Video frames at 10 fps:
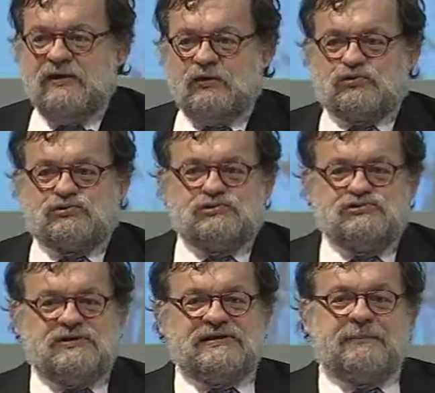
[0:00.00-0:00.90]

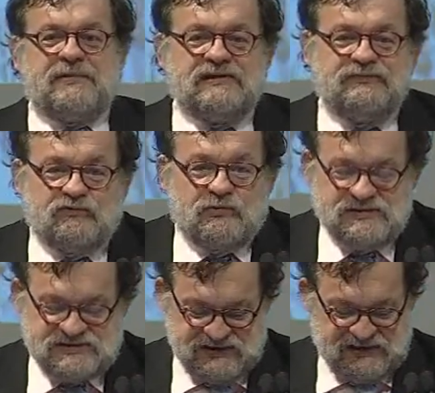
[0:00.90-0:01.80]
costruzione della piattaforma,
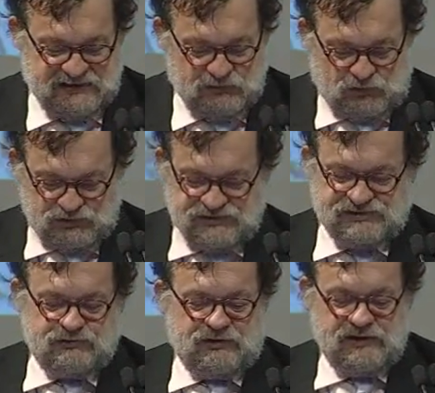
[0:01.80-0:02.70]
sia la loro
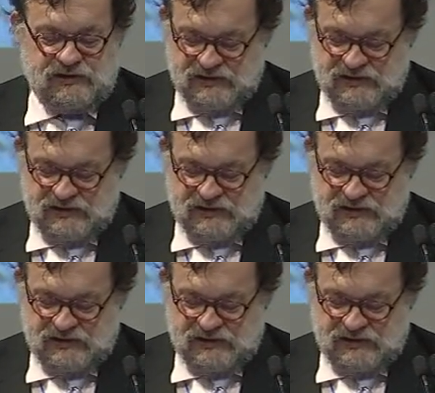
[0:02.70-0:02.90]
gestione.